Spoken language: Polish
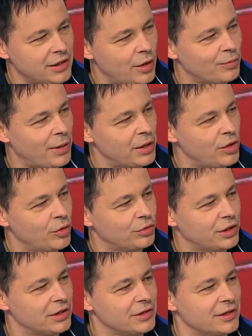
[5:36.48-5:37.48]
tak, Down tak, by tak.
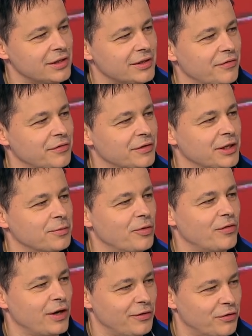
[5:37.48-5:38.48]
Low, ten zestaw
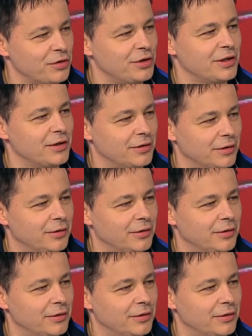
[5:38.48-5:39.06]
zespołów kalifornijskich. No